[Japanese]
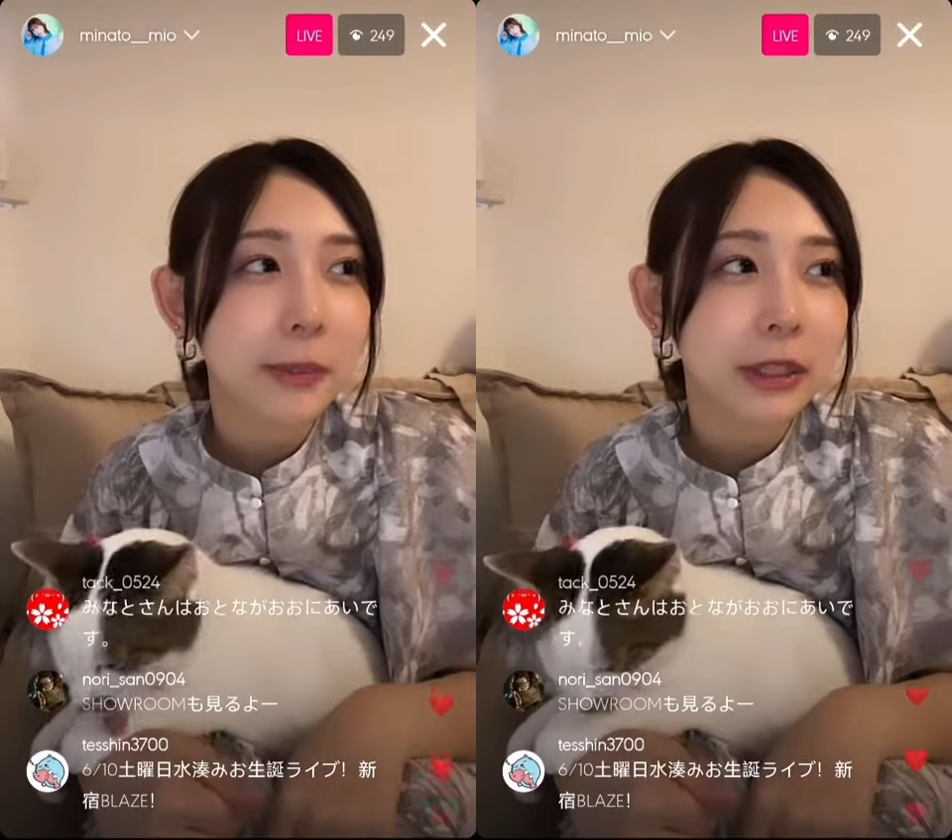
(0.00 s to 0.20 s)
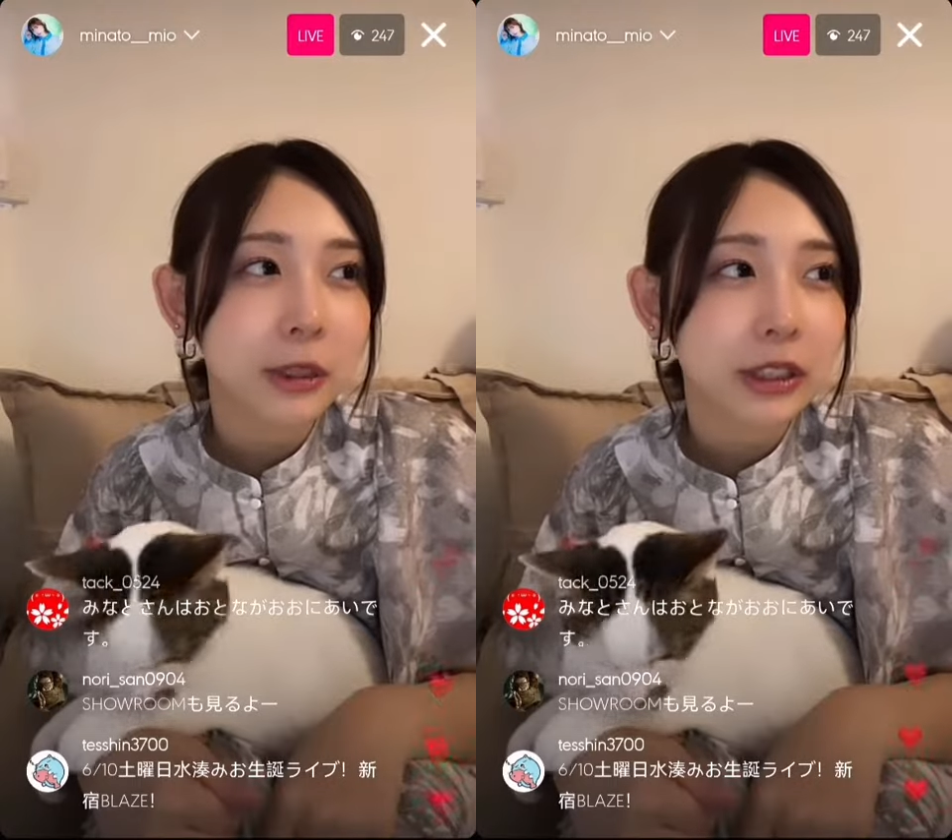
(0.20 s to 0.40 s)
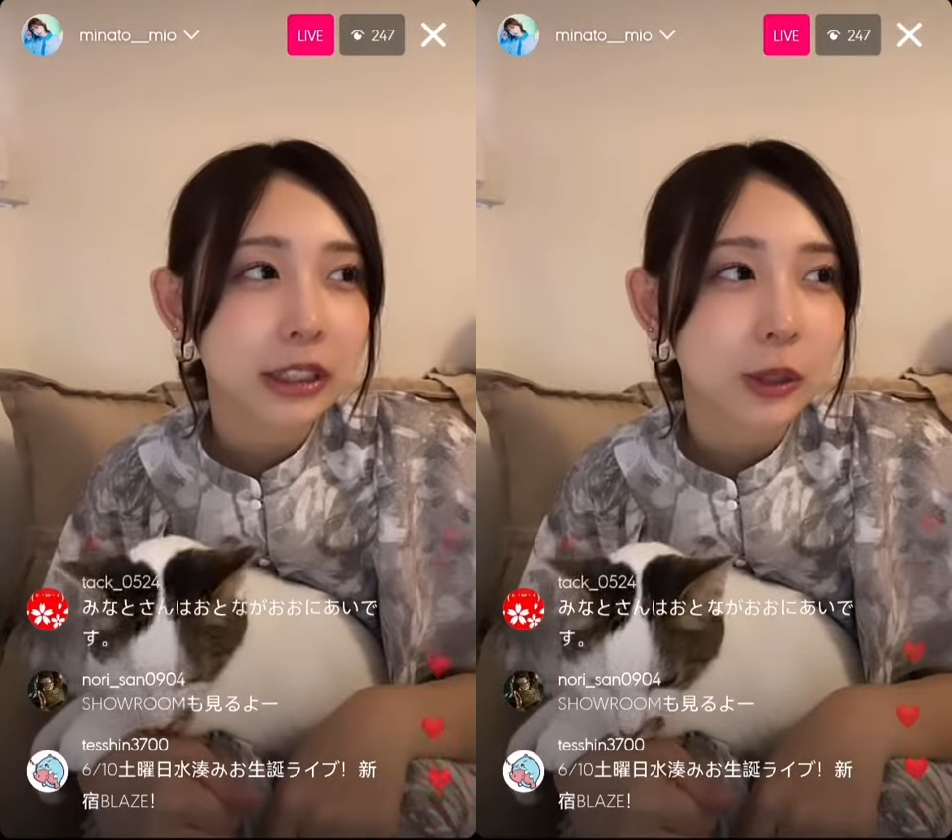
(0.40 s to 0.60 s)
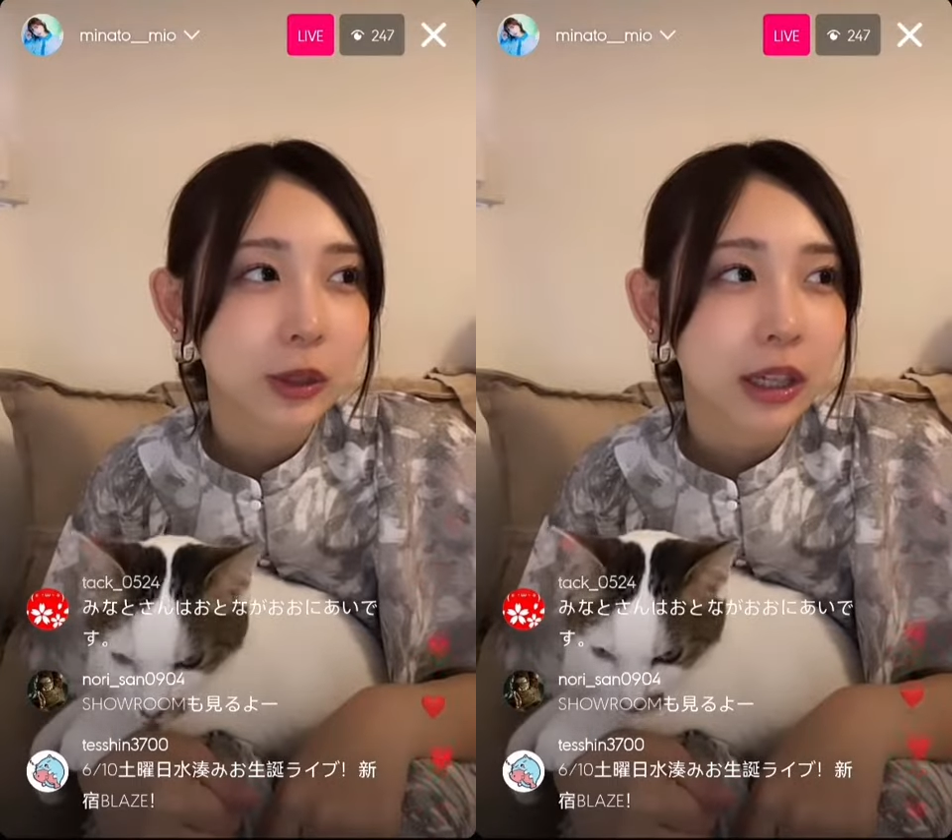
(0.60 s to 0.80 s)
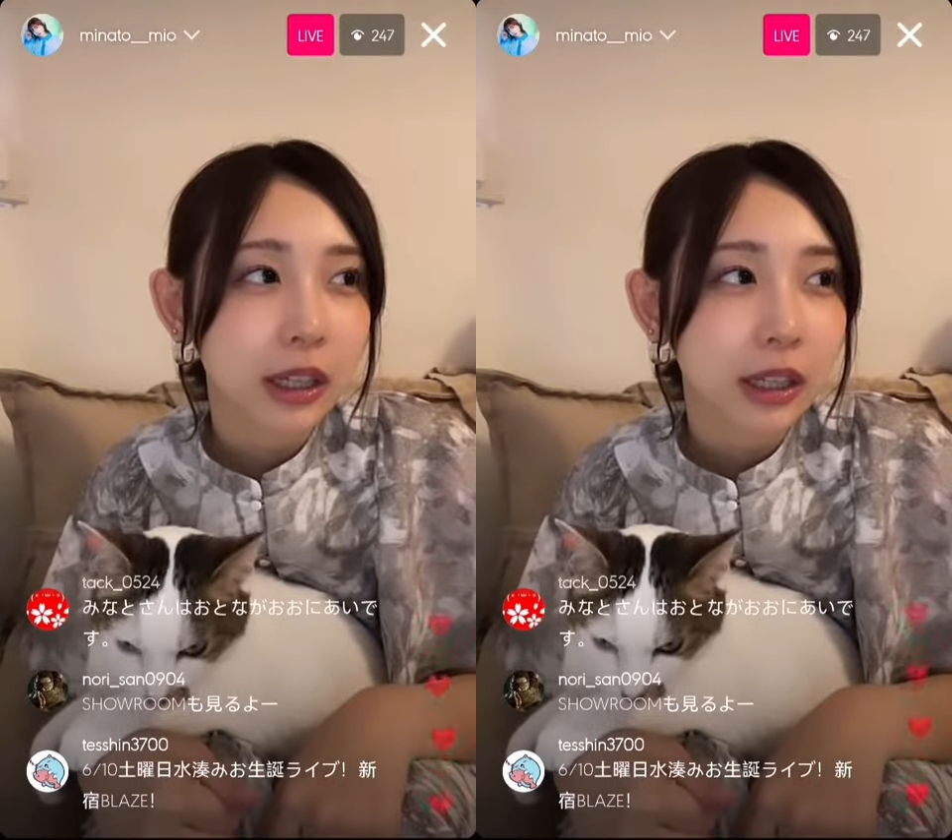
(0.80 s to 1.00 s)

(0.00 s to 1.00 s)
般販売のチケット